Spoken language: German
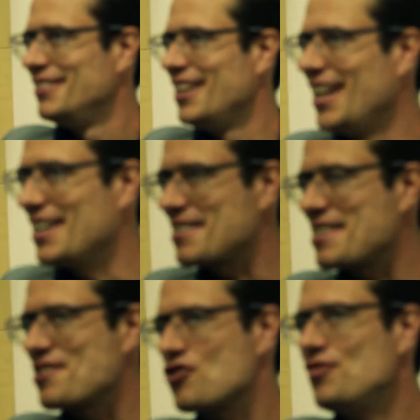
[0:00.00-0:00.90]
Naja, das
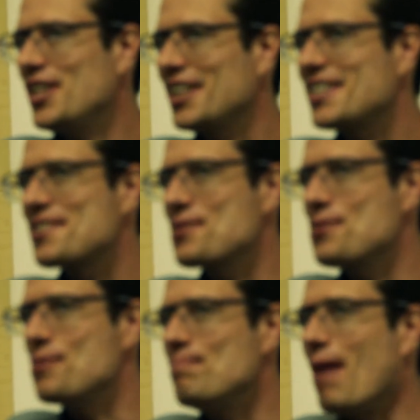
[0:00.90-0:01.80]
ist jetzt schwierig, das
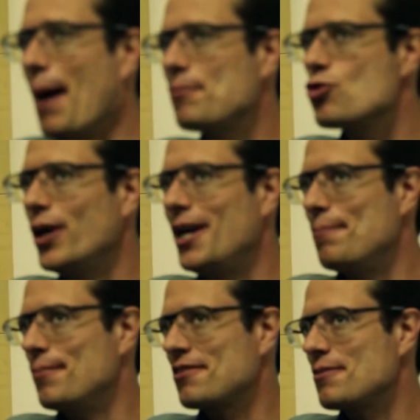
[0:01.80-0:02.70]
so
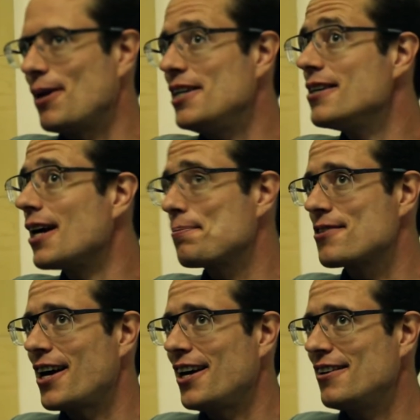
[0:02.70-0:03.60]
abzuheben. Also in Berlin gab
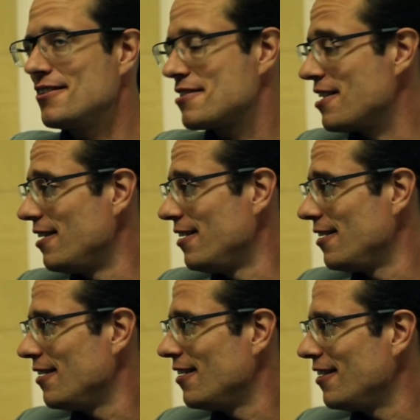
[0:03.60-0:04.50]
es einen
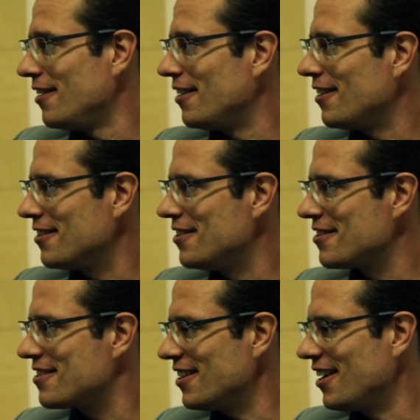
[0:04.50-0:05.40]
Zille, äh,
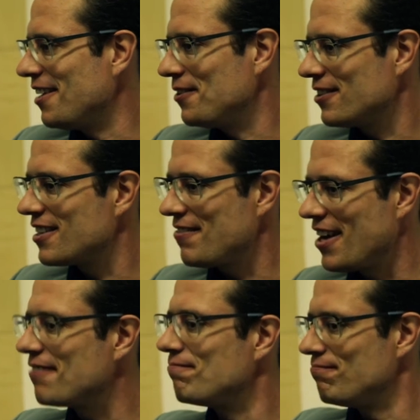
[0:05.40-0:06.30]
hieß der, und der
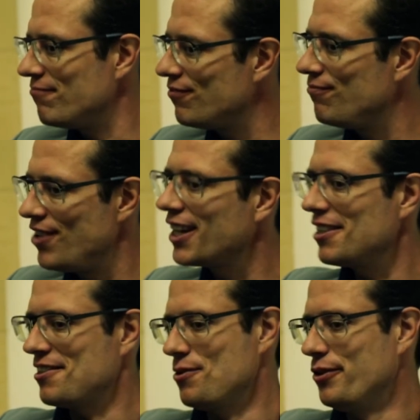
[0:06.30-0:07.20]
war
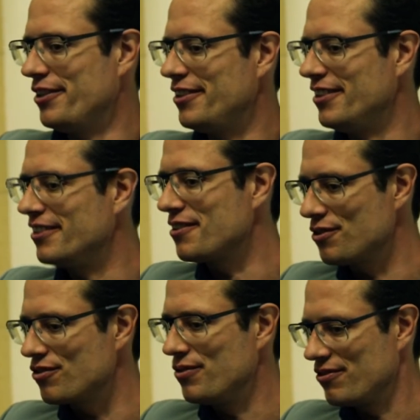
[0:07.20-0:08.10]
wirklich so ein, so,
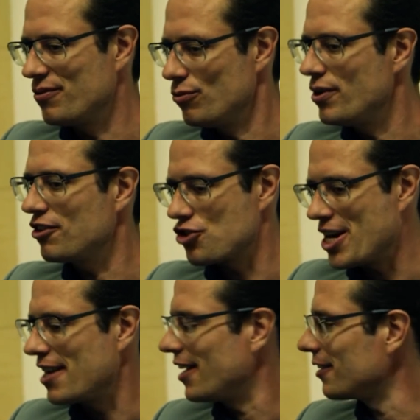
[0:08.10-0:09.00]
so, ein, so ein
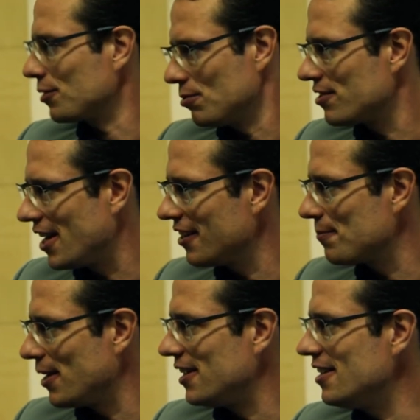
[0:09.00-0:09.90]
Urgestein, der hat auch total
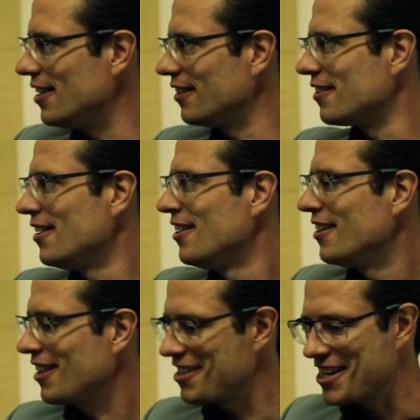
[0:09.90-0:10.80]
geberlinert,
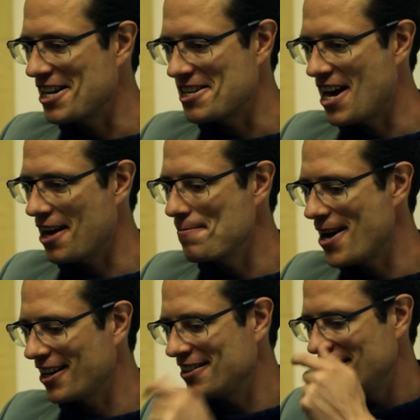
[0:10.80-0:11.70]
kann ich gar nicht
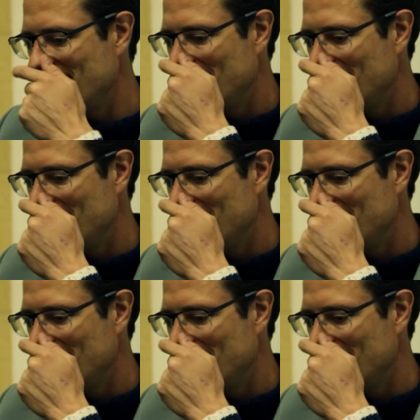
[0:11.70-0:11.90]
nachmachen.